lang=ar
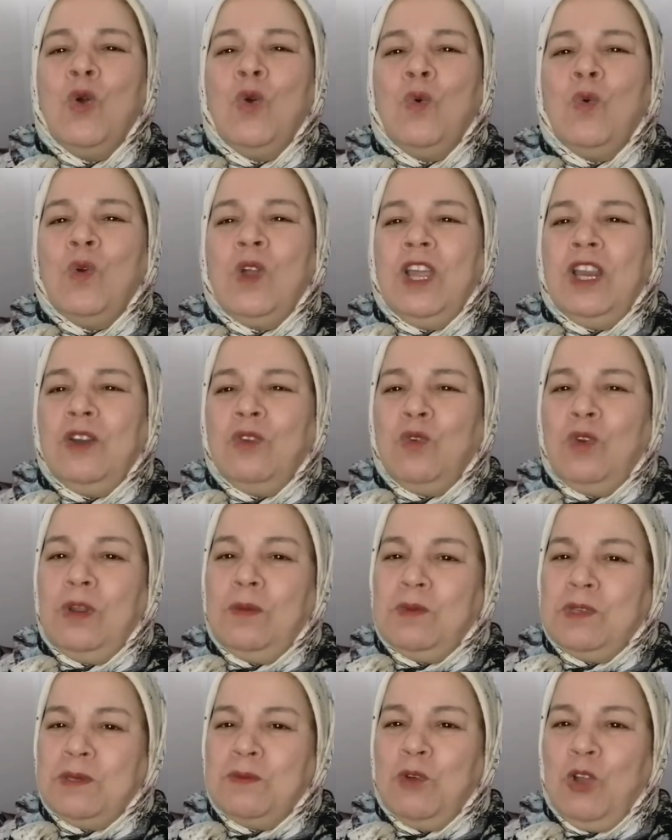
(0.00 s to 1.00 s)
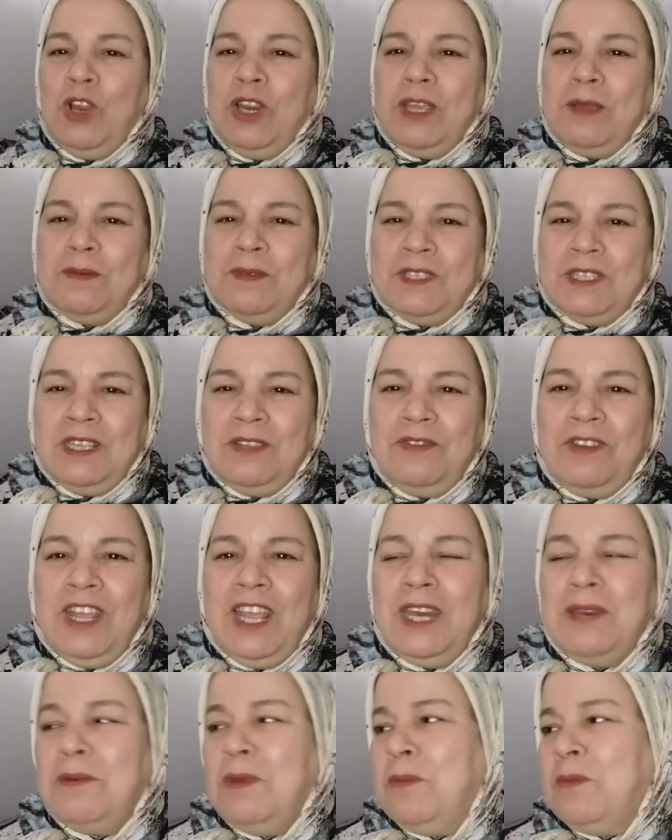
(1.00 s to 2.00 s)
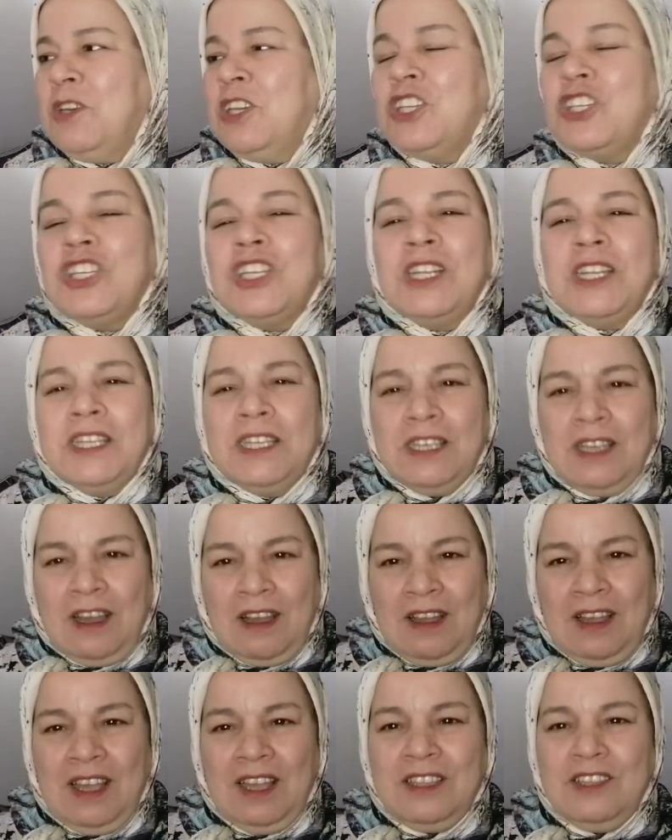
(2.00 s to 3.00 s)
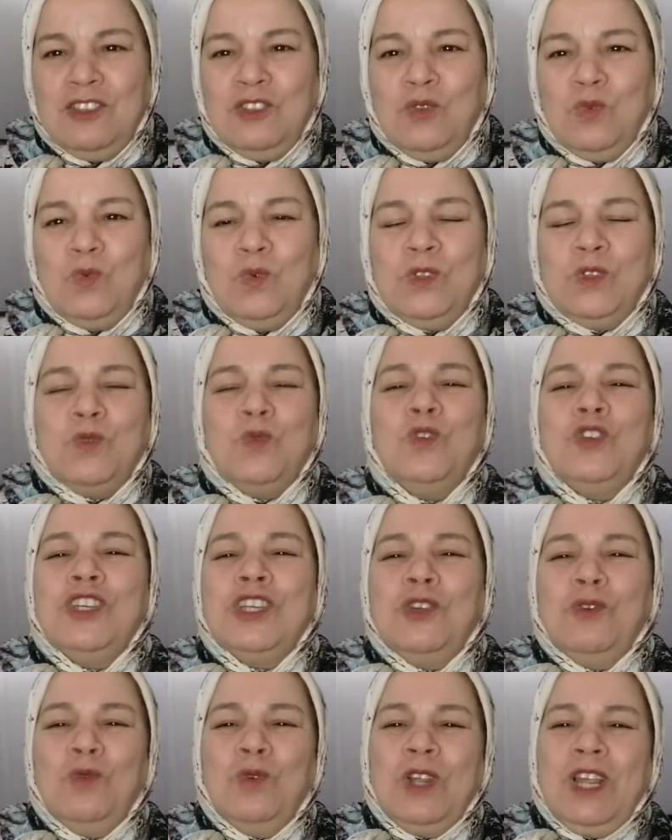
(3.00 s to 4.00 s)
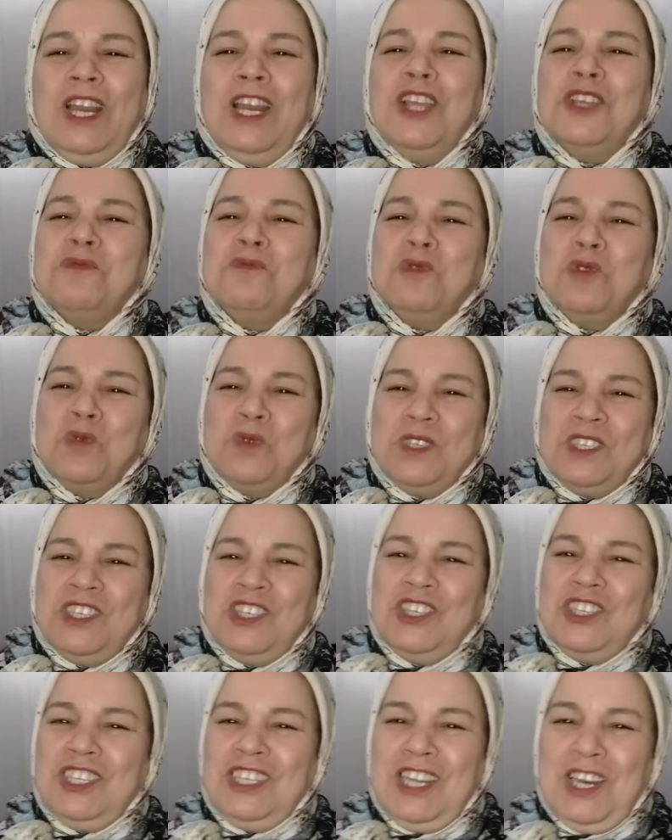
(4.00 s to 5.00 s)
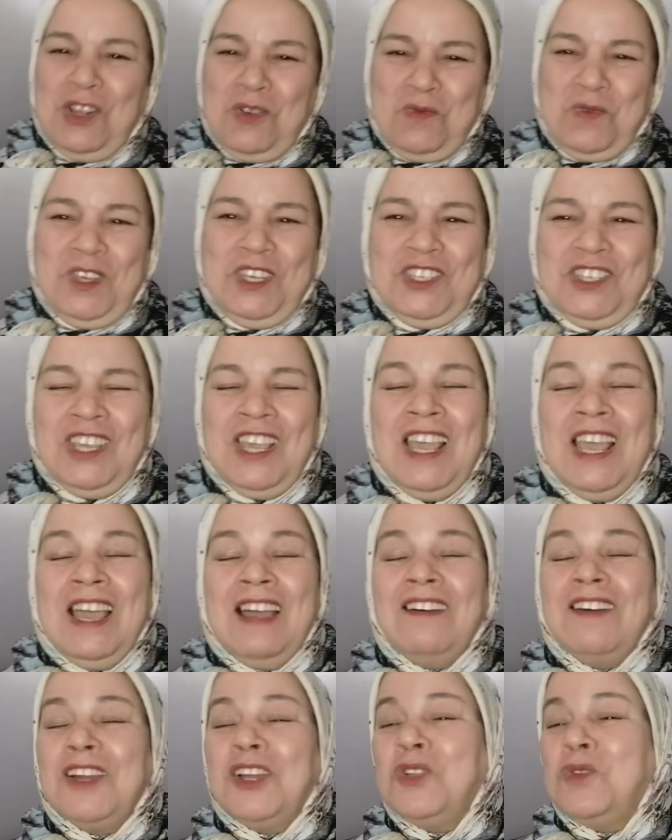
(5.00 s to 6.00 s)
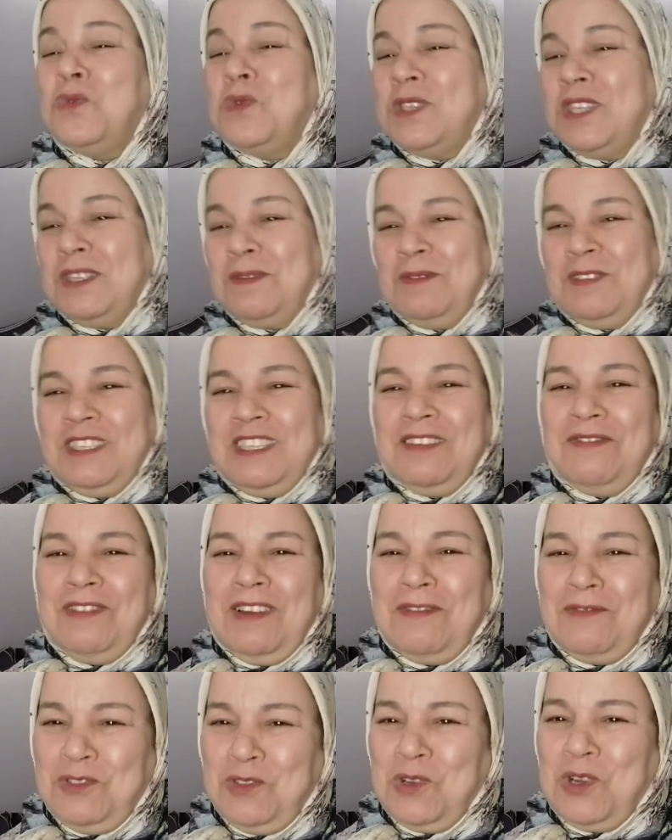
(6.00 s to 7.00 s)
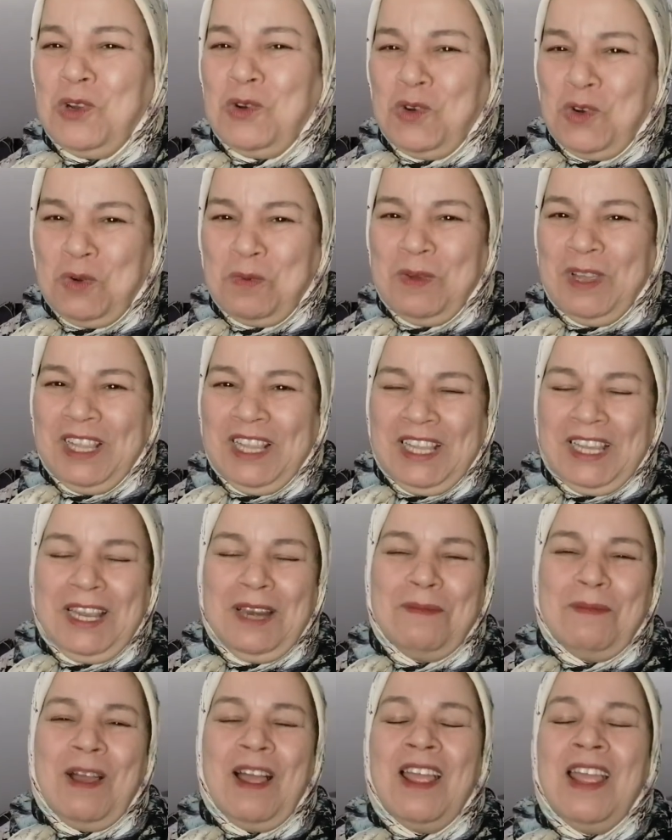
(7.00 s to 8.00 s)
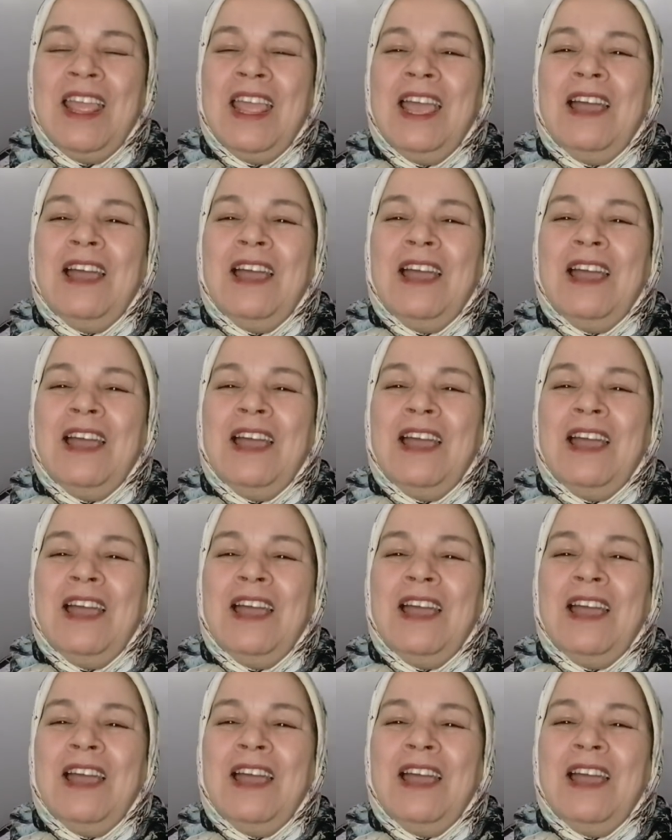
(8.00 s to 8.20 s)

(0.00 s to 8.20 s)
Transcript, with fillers: وكنقول لهم اسمحوا لي بزاف لان ما يمكنش ليا غادي ندوز كلشي كيقول لك علاش ما دوزتيش لنا الحوايج راه كندوز بزاف لا فيديو كنقول لكم هذه الكلمه